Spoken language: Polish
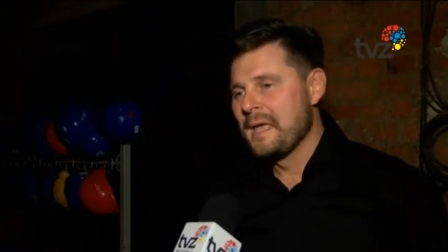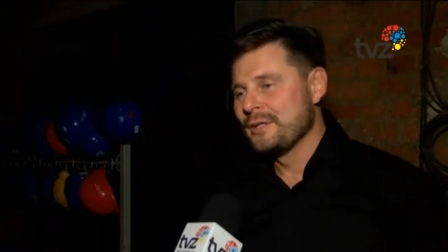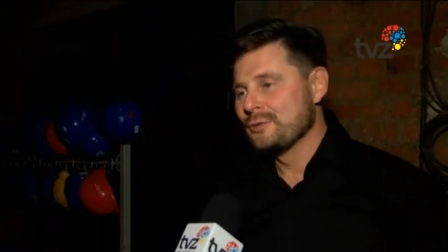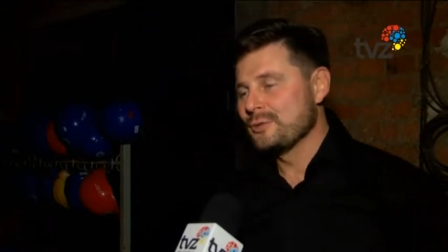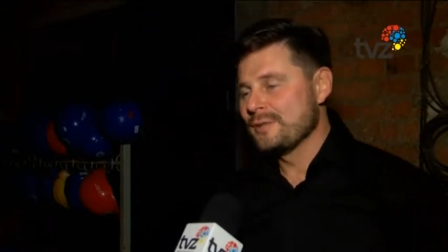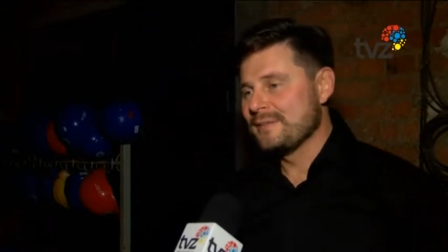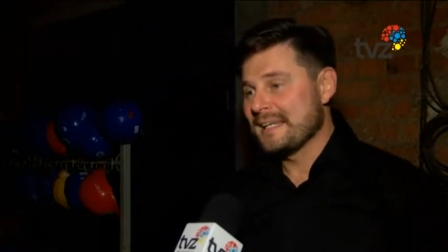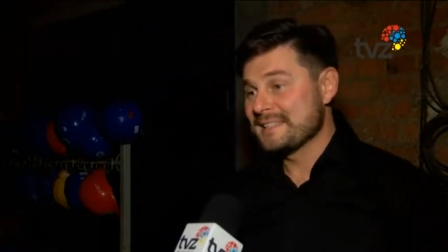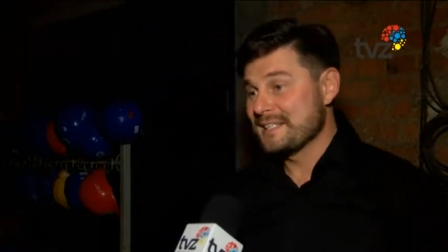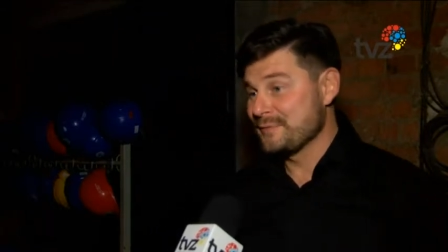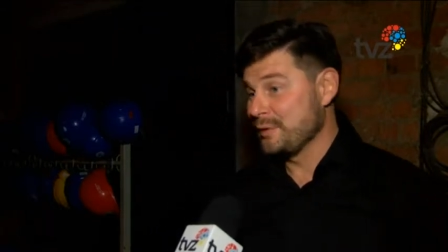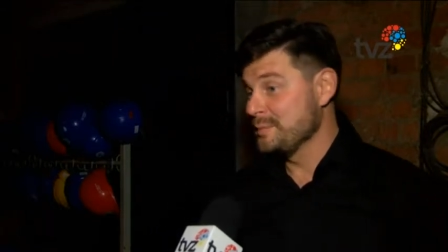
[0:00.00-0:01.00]
który wraz
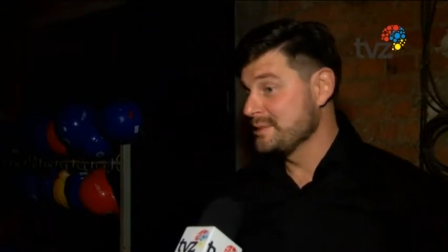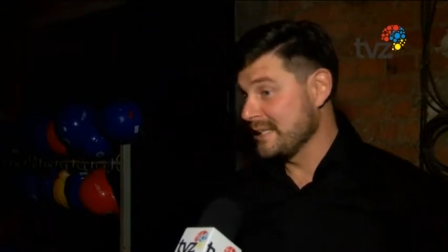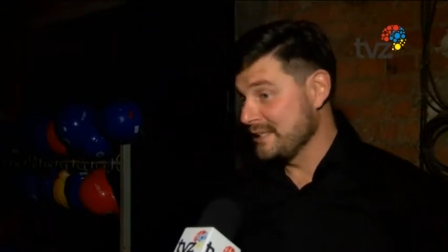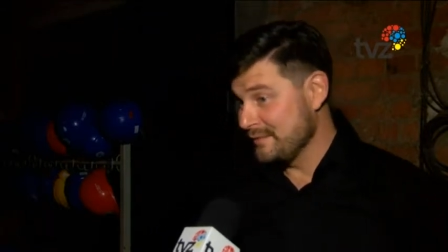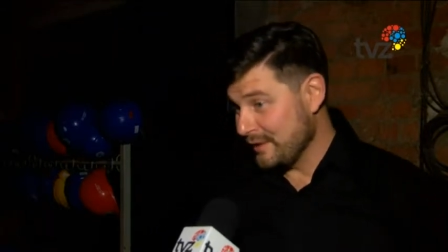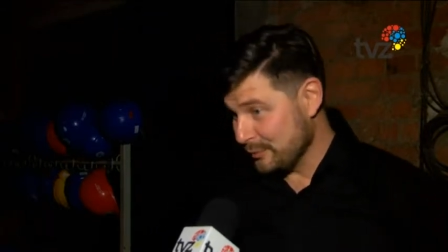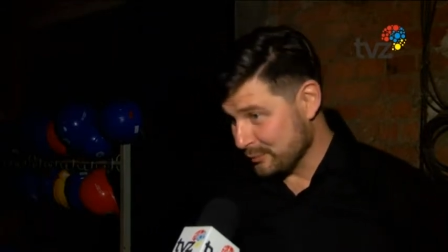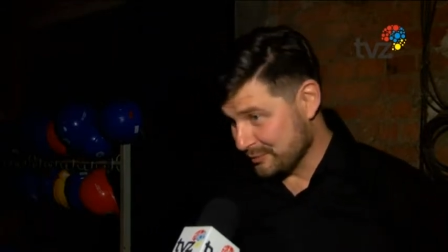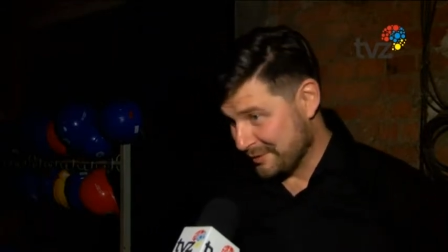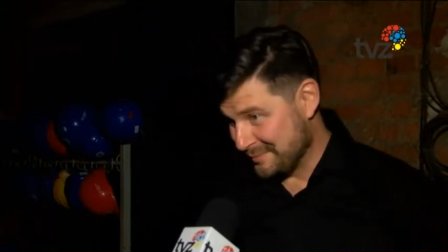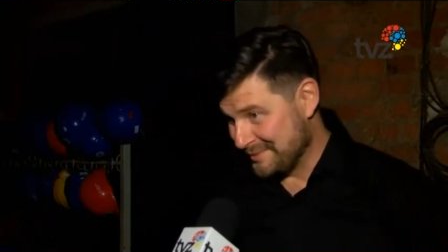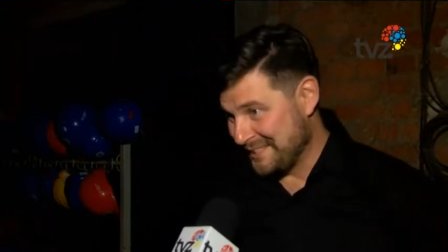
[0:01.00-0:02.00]
ze swoim
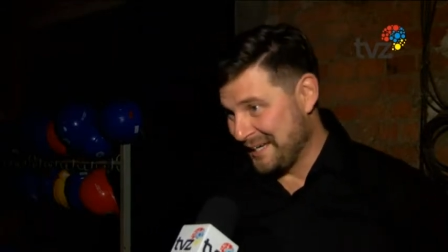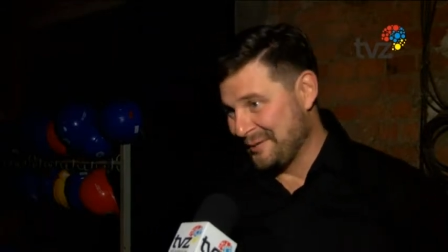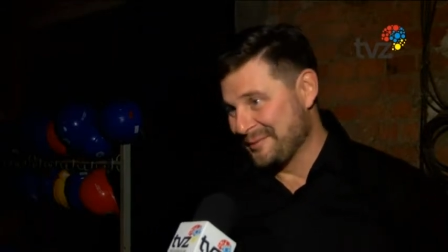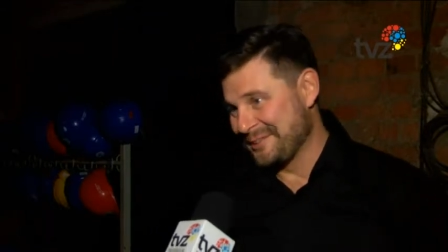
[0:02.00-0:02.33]
Stradivariusem zjechał